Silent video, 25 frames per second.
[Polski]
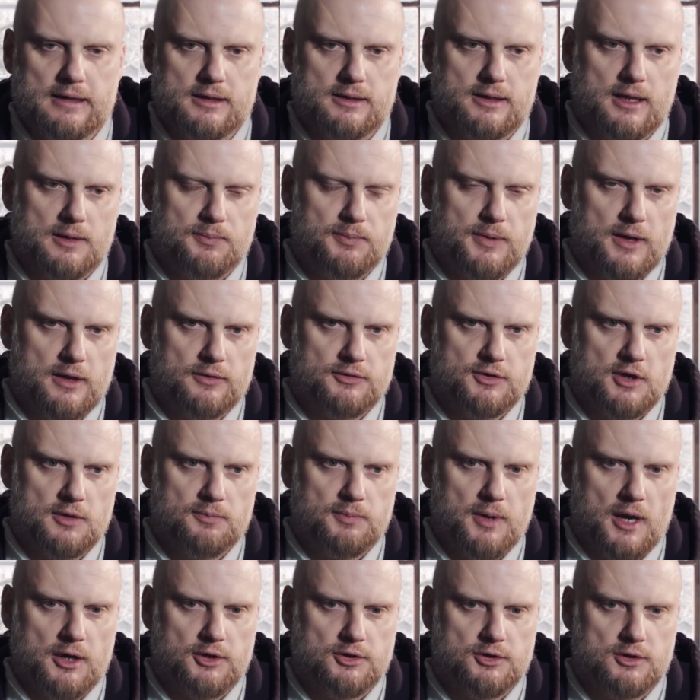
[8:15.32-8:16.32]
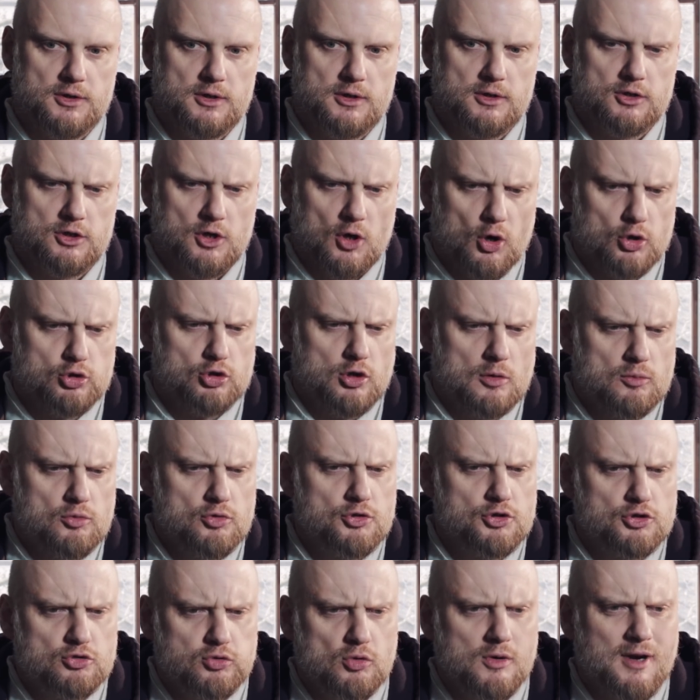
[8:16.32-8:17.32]
tej pierwszej pieśni, że oto
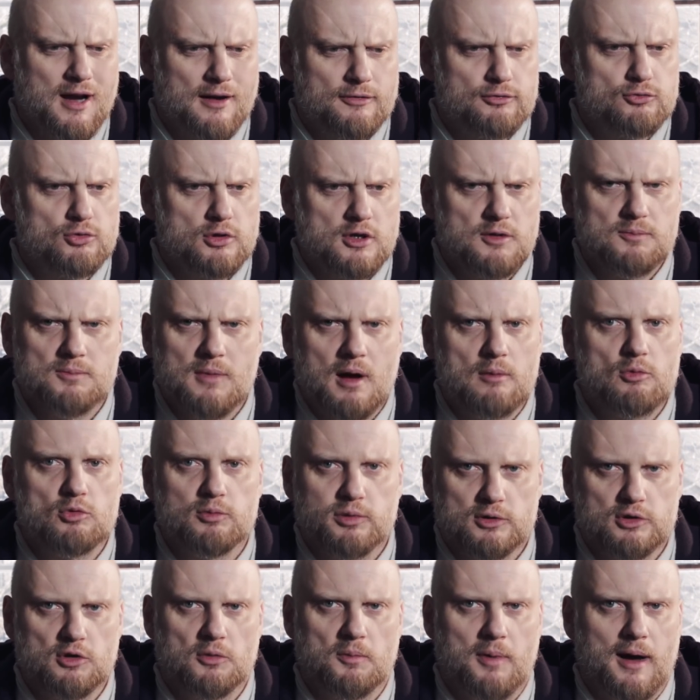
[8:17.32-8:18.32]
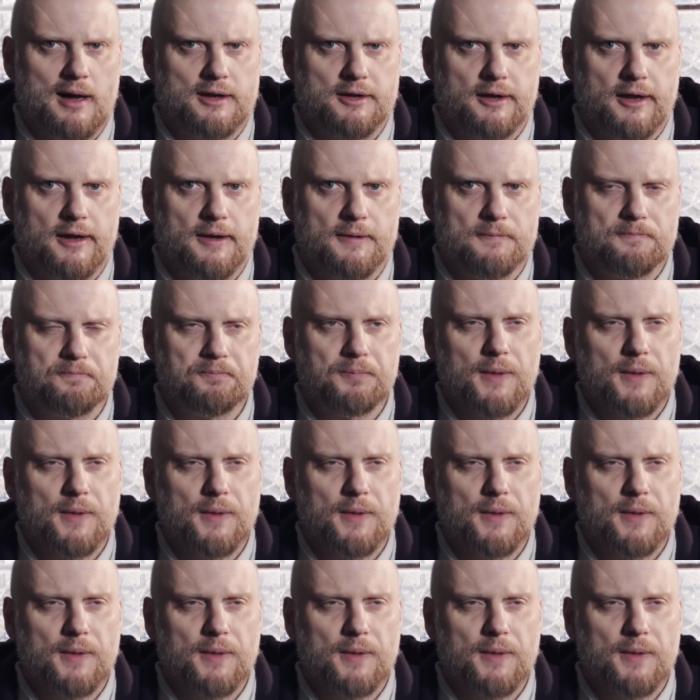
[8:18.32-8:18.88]
mój sługa, w którym mam upodobanie.